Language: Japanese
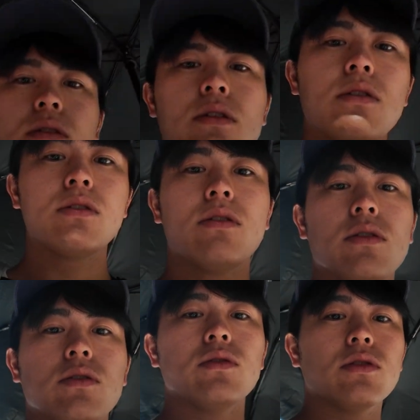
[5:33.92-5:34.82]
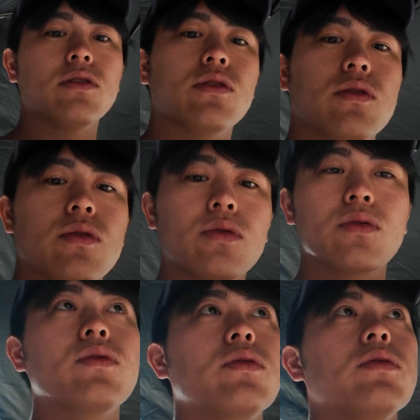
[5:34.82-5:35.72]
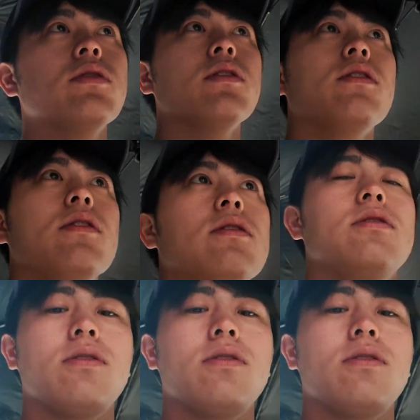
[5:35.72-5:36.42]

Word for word: そこから、えーと絶妙に時間